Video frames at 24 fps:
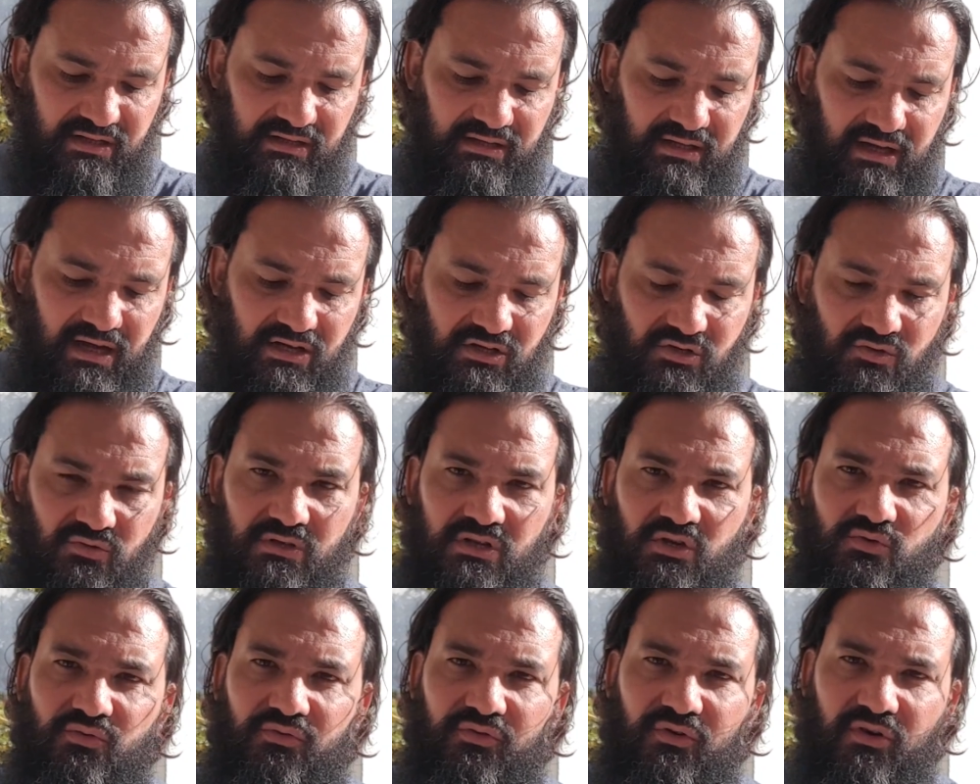des trahisons,
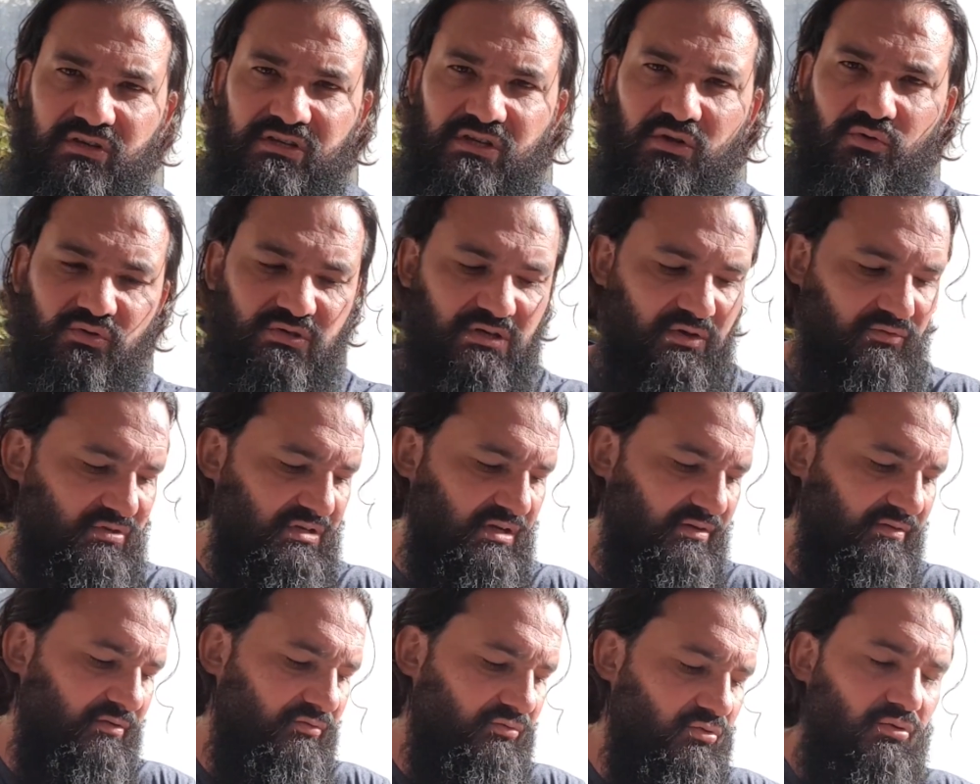des souffrances et tout ça, vous
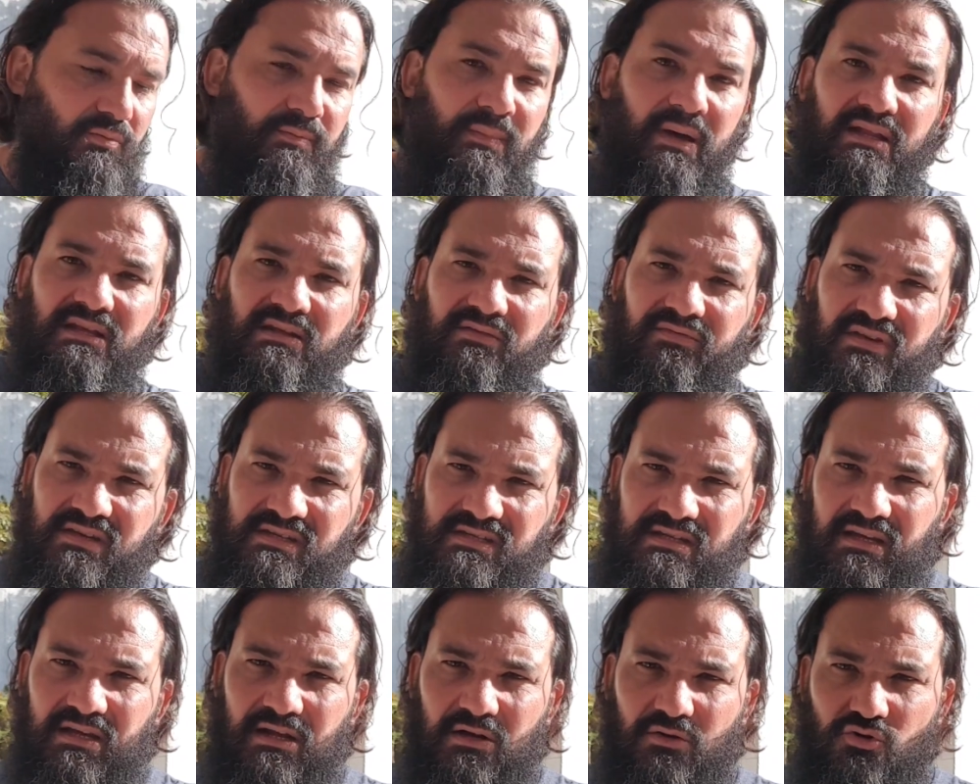avez voulu
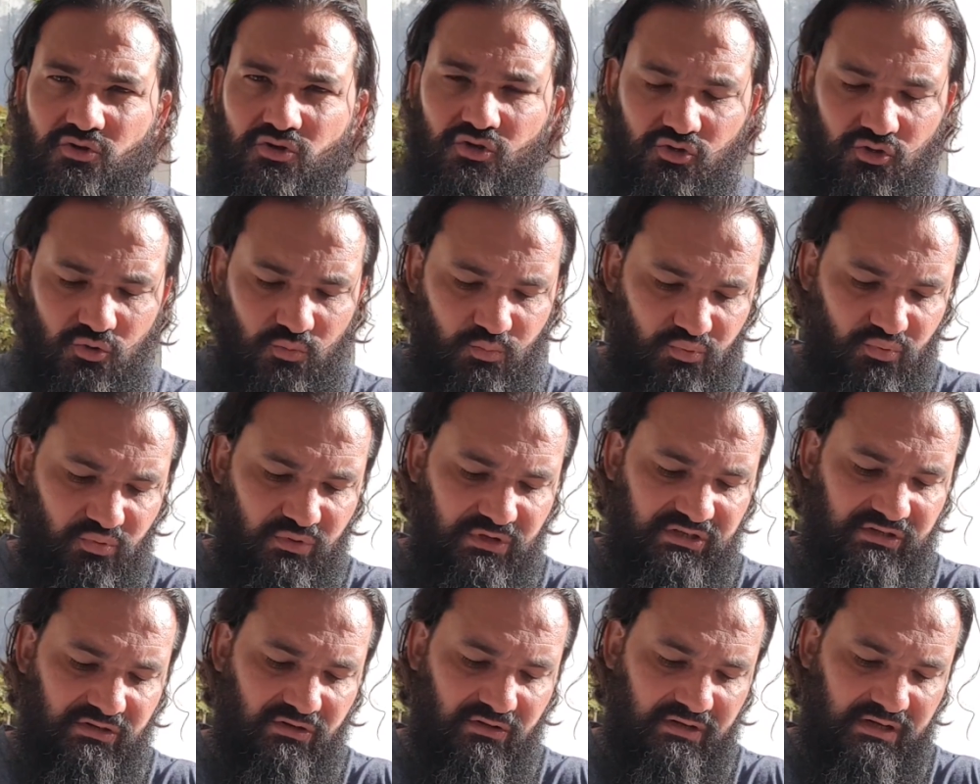manifester quelque chose de
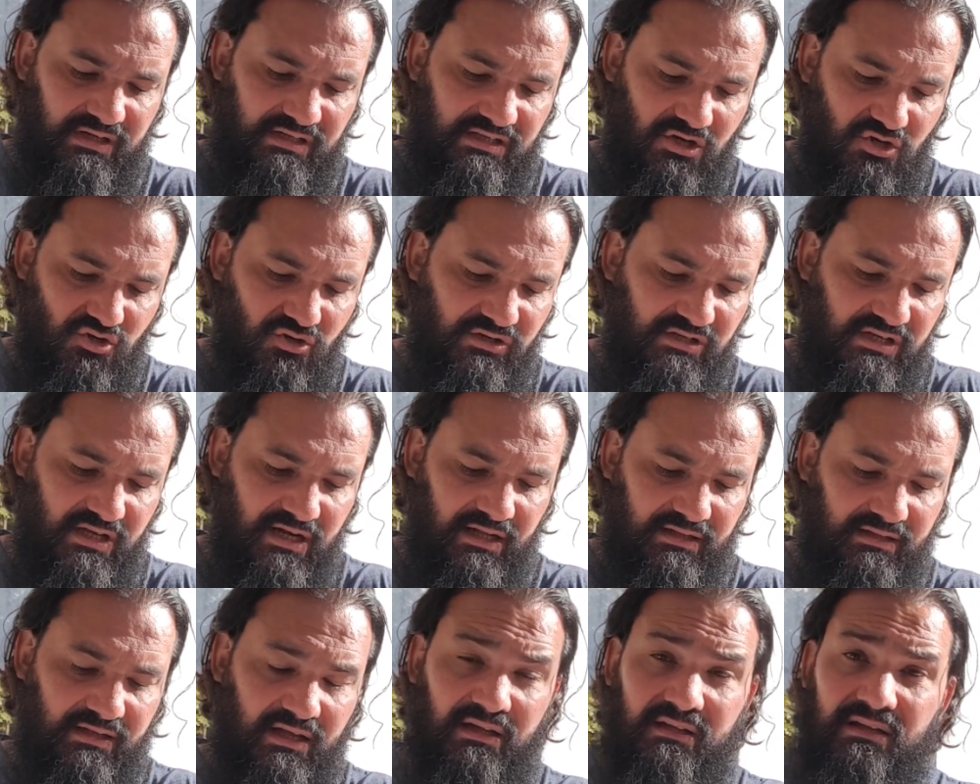puissant. Et cette chose, elle
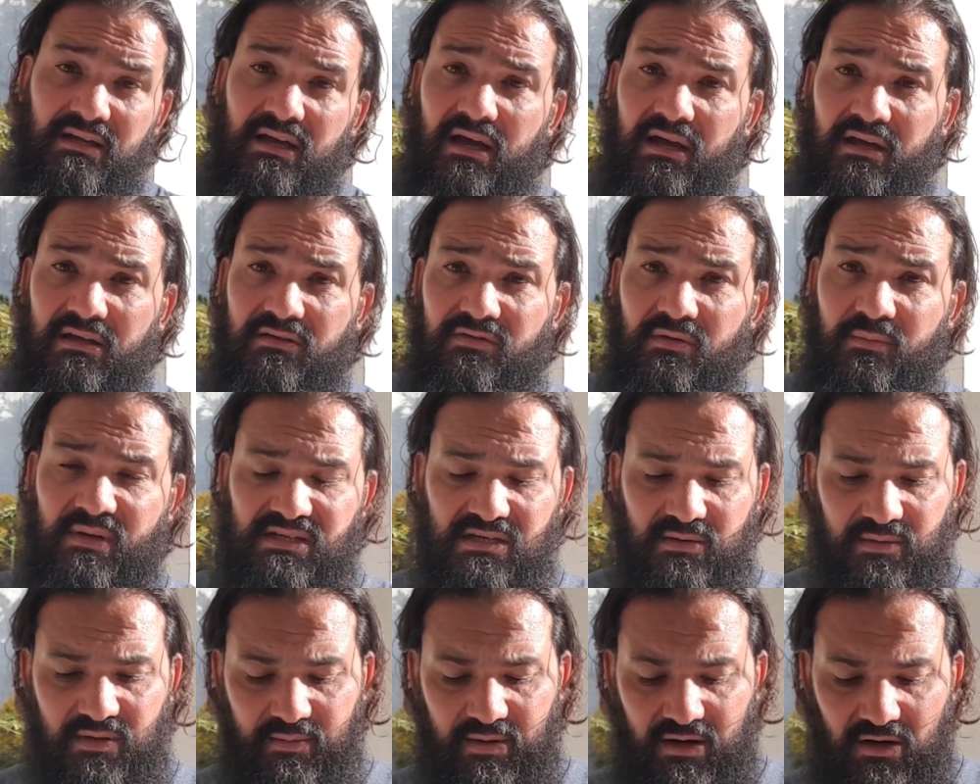a tardé à arriver, mes
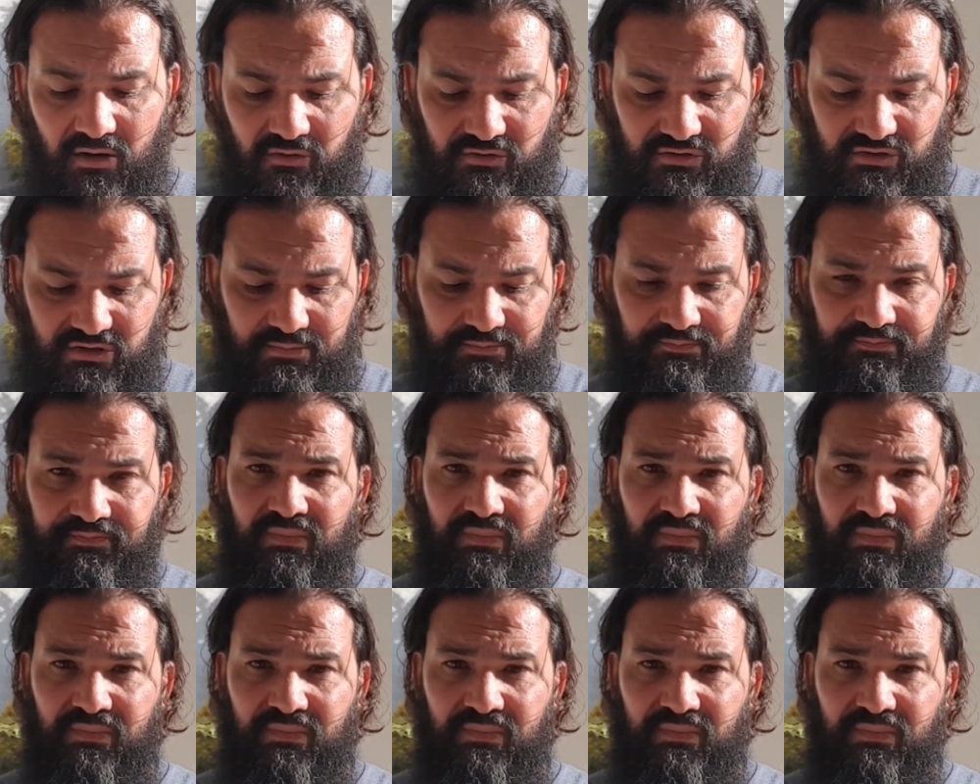amis balance.